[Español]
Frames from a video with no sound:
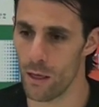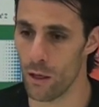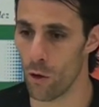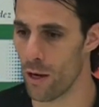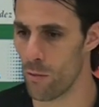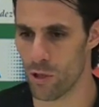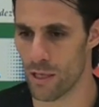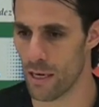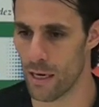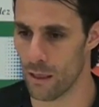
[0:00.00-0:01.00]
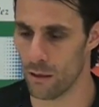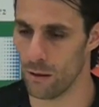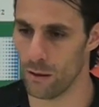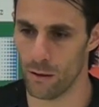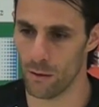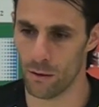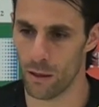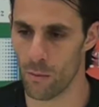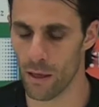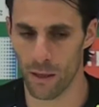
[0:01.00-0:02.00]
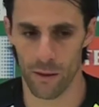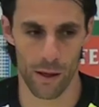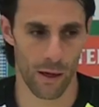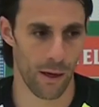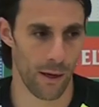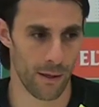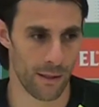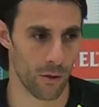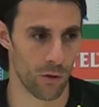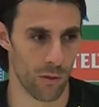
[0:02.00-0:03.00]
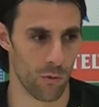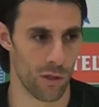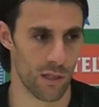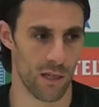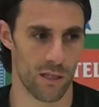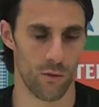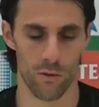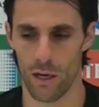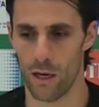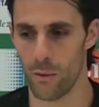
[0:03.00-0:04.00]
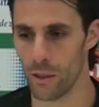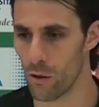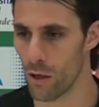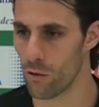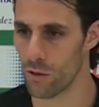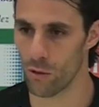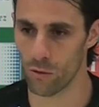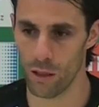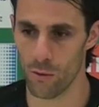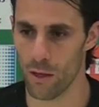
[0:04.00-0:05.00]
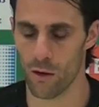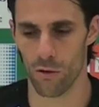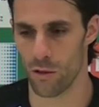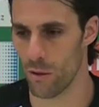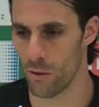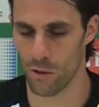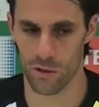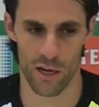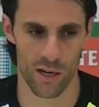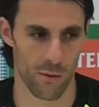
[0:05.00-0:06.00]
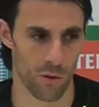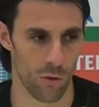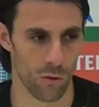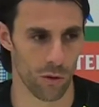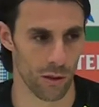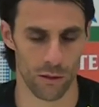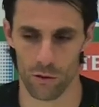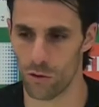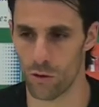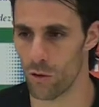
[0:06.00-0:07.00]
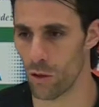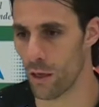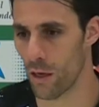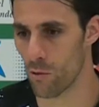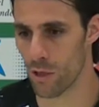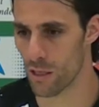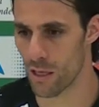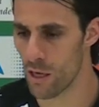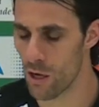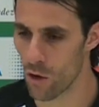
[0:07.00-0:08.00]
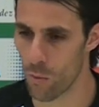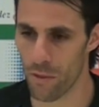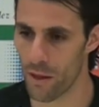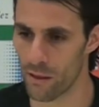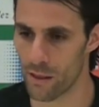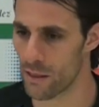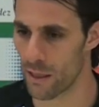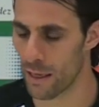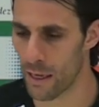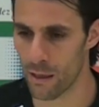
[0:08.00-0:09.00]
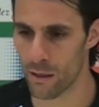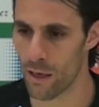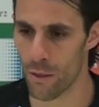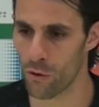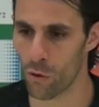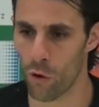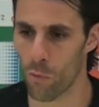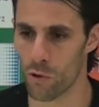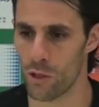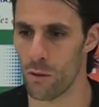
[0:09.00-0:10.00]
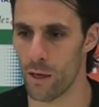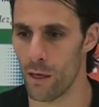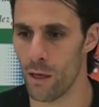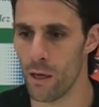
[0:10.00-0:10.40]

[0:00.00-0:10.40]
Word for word: y lo que queremos es ganar. Eh, al margen de si conseguimos esa segunda victoria consecutiva, no nos debe presionar en absoluto. ¿eh? Nosotros lo que queremos es, como decía antes, ganar, hacer todo lo posible